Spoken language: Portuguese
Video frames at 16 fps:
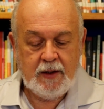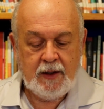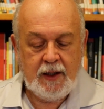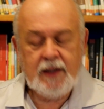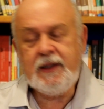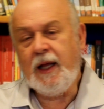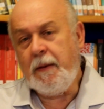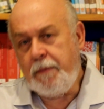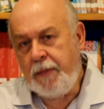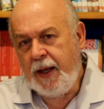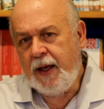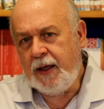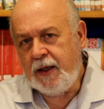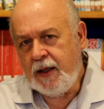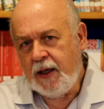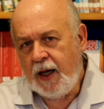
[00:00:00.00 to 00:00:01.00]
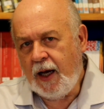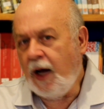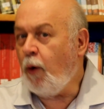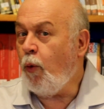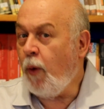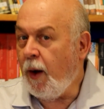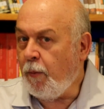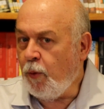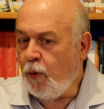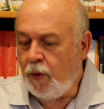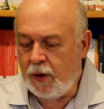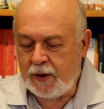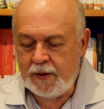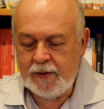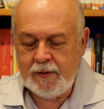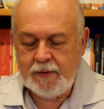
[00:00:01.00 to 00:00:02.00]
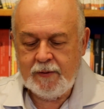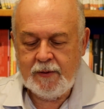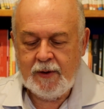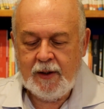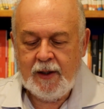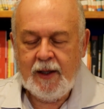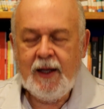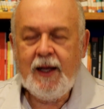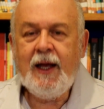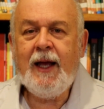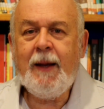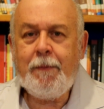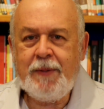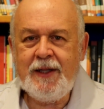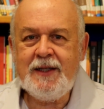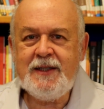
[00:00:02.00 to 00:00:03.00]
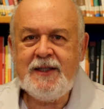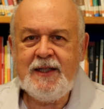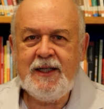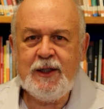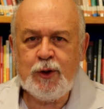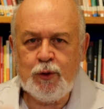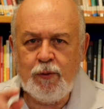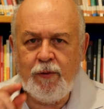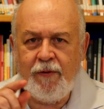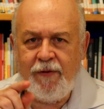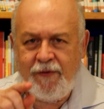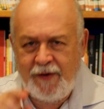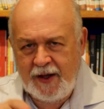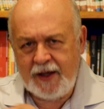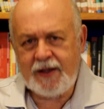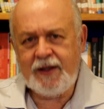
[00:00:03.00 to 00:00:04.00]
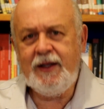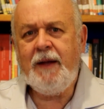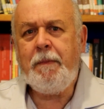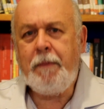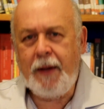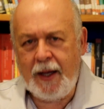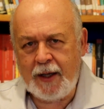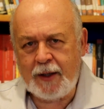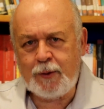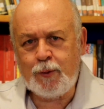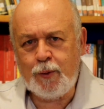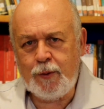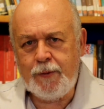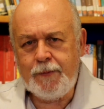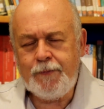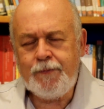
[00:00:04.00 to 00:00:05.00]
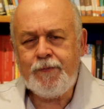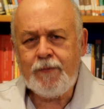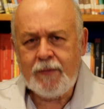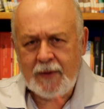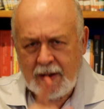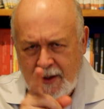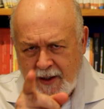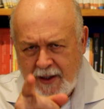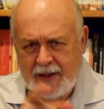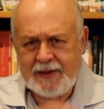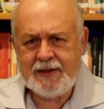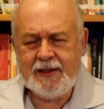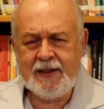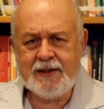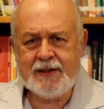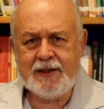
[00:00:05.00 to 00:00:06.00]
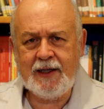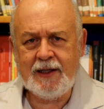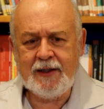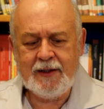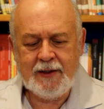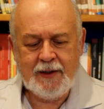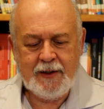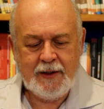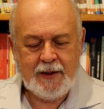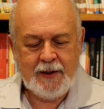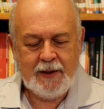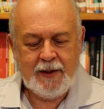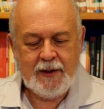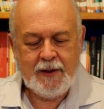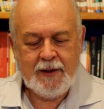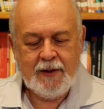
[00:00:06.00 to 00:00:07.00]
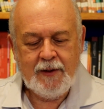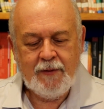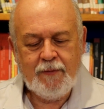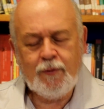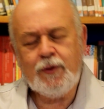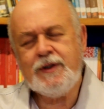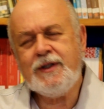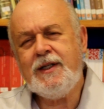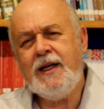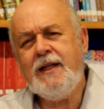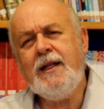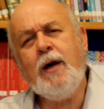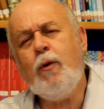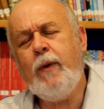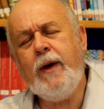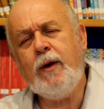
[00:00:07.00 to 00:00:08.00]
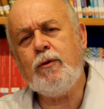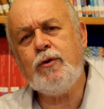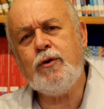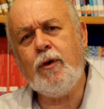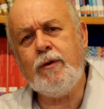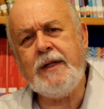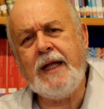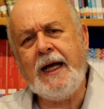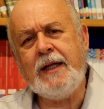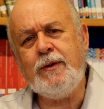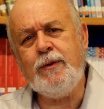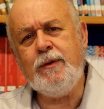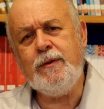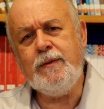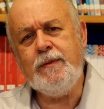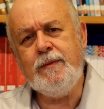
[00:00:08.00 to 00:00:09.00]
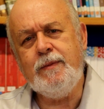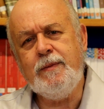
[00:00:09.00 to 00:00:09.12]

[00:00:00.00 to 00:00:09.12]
e também a um amor, é preciso ver de perto. Assista. Você não é um soldado.